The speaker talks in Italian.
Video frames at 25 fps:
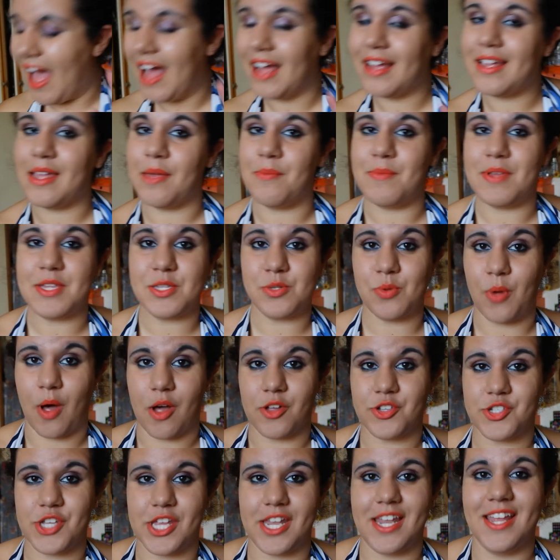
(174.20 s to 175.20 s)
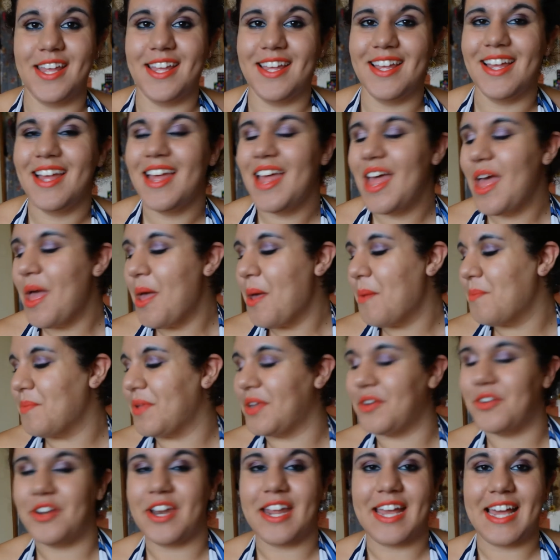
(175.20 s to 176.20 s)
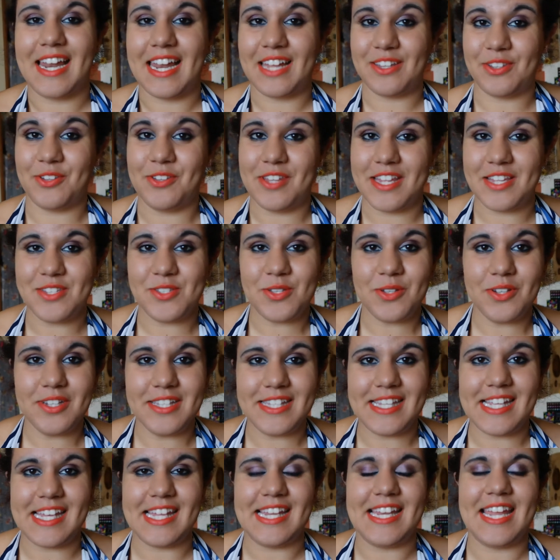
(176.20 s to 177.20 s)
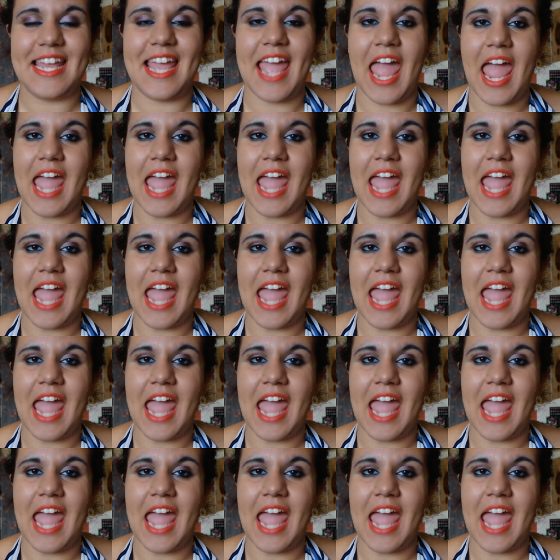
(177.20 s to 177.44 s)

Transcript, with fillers: anche i miei suoceri mi hanno regalato dei soldini